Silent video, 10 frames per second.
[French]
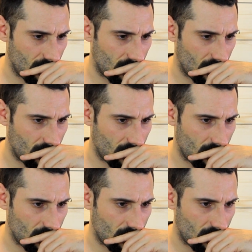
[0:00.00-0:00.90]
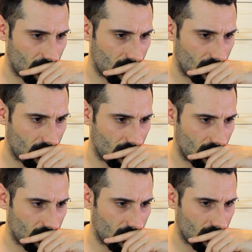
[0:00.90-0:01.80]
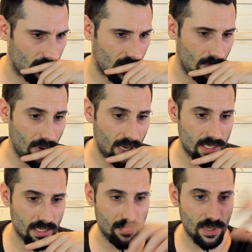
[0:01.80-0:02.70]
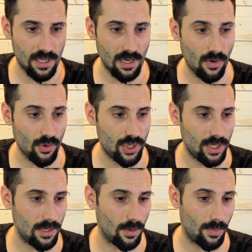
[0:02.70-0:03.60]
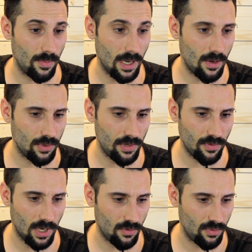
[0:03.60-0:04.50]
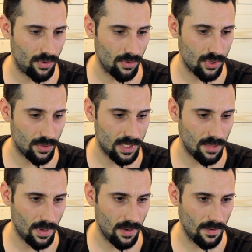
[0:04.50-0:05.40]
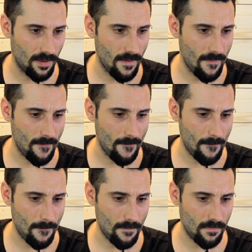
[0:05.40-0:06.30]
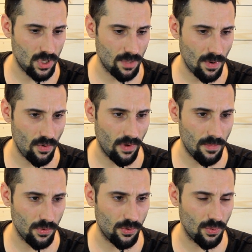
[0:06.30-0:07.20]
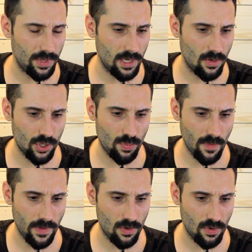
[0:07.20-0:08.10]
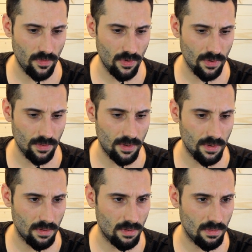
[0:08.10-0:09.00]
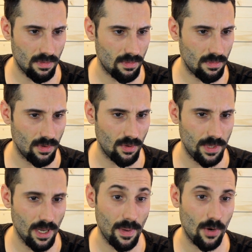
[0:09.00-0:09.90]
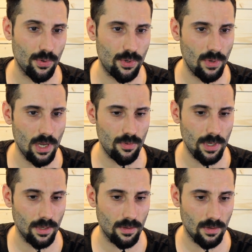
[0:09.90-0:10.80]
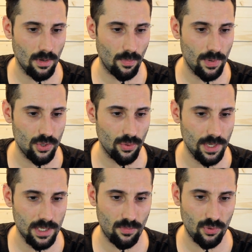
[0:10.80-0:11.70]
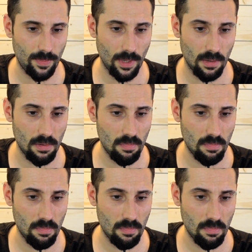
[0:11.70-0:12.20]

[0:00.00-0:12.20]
Euh, là, pareil, ça s'est peut-être déclenché euh, là, au niveau de la goutte d'eau, je ne sais pas. Mais j'ai pas eu vraiment trop de déclenchement avec le vent, donc... Euh, non, bien. Par contre, que la nuit. Hein. En pleine journée, ça bouge pas.